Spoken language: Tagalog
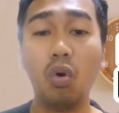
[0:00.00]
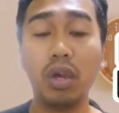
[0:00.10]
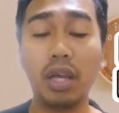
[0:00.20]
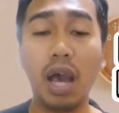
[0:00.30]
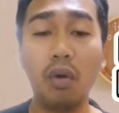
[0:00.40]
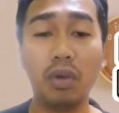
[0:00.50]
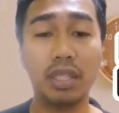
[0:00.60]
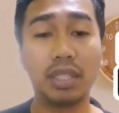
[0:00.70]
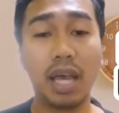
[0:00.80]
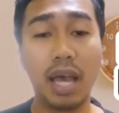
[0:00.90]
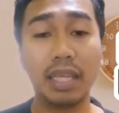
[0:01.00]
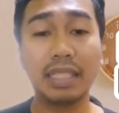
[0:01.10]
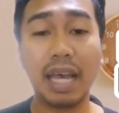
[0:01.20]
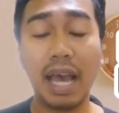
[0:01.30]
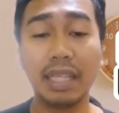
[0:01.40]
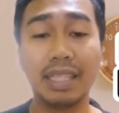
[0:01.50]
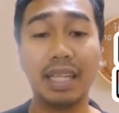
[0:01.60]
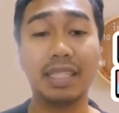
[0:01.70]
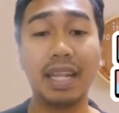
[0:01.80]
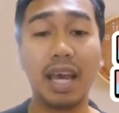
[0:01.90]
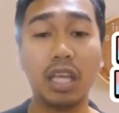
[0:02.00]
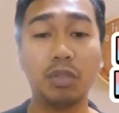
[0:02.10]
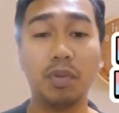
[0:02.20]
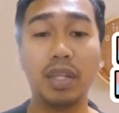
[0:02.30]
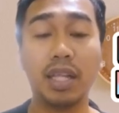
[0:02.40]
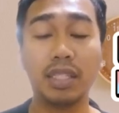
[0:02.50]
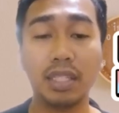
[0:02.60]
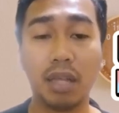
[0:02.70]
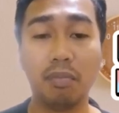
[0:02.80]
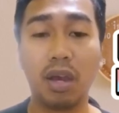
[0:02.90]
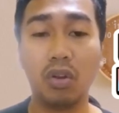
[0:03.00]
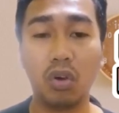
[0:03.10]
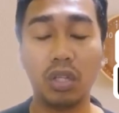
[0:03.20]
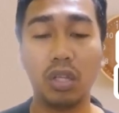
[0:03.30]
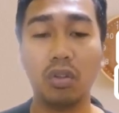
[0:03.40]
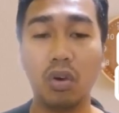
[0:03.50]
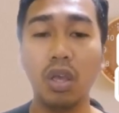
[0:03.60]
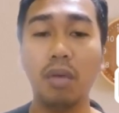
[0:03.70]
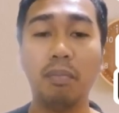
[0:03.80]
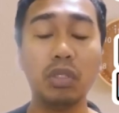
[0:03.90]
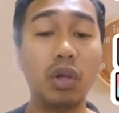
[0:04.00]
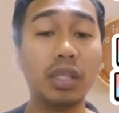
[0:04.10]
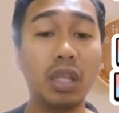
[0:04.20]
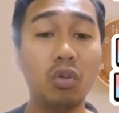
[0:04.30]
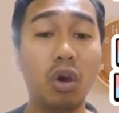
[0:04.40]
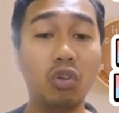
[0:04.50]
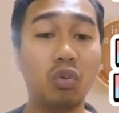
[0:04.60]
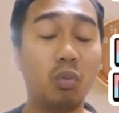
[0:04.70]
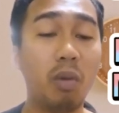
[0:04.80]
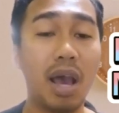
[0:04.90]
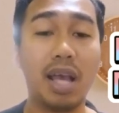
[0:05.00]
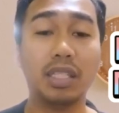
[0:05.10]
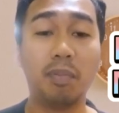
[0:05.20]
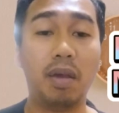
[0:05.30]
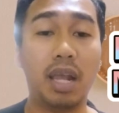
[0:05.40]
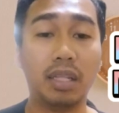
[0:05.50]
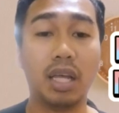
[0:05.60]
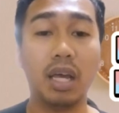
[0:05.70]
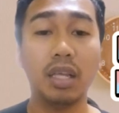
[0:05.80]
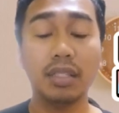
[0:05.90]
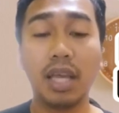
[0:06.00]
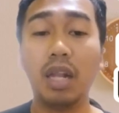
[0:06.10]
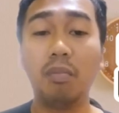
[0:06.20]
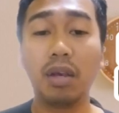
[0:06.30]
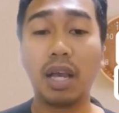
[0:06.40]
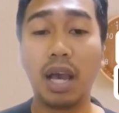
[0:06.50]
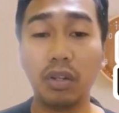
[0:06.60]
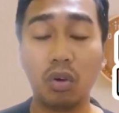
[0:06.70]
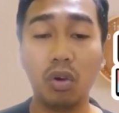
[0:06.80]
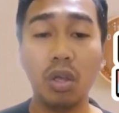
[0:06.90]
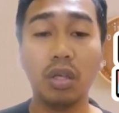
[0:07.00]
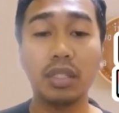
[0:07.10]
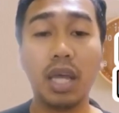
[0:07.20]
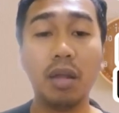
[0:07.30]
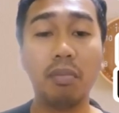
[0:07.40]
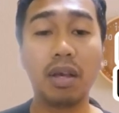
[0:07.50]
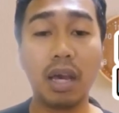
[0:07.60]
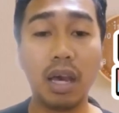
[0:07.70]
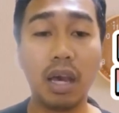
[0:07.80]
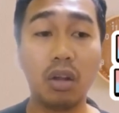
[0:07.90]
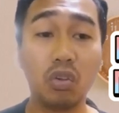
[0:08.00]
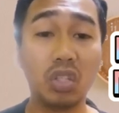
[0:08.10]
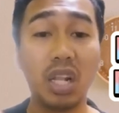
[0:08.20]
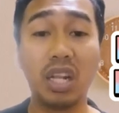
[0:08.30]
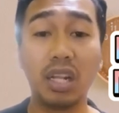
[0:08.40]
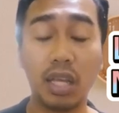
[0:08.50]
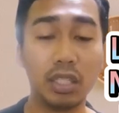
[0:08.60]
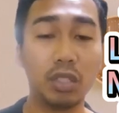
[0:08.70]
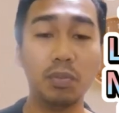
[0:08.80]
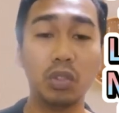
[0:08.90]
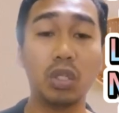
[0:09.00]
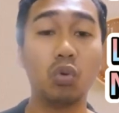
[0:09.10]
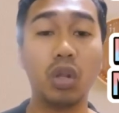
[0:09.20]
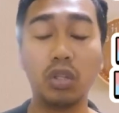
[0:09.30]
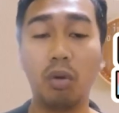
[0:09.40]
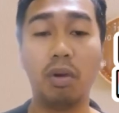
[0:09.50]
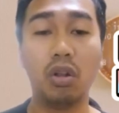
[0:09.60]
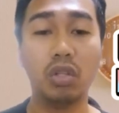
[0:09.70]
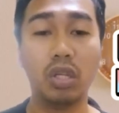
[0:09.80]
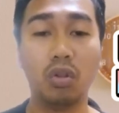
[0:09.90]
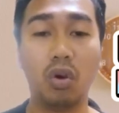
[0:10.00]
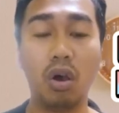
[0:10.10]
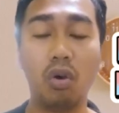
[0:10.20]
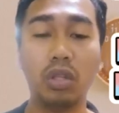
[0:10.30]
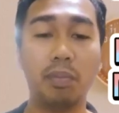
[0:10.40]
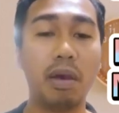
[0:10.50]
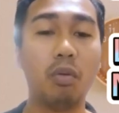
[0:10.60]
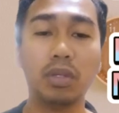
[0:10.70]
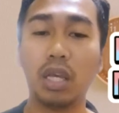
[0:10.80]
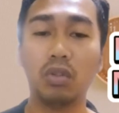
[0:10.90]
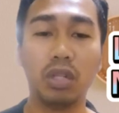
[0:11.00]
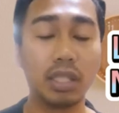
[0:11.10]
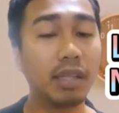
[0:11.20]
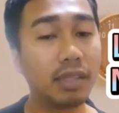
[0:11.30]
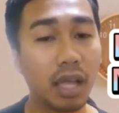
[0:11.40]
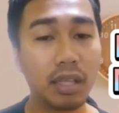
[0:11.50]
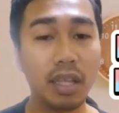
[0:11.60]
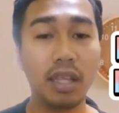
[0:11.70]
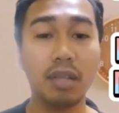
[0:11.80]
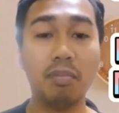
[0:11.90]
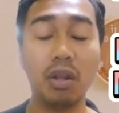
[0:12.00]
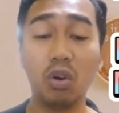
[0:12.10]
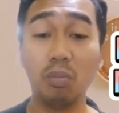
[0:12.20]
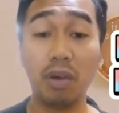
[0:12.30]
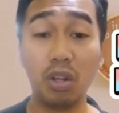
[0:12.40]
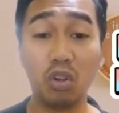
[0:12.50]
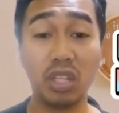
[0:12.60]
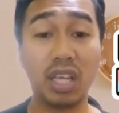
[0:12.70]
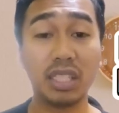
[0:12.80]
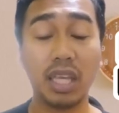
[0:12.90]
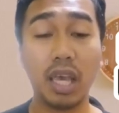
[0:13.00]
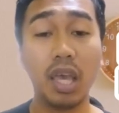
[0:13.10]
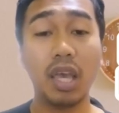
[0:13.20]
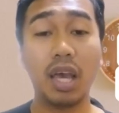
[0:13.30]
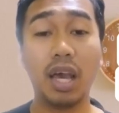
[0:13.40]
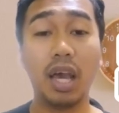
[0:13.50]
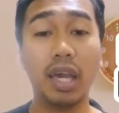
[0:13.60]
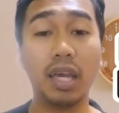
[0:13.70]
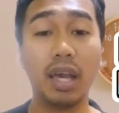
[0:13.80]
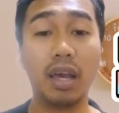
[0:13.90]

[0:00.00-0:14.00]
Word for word: kung ikaw is uh, isa ka diyan sa naka-experience niyan mga Lodino, maswerte no yung umaasa pa lang na sana magkaano, sana magkaroon sila ng license music tulad ko mga Lodino. Ako hindi pa ako masyadong nasaktan mga Lodi kasi uh,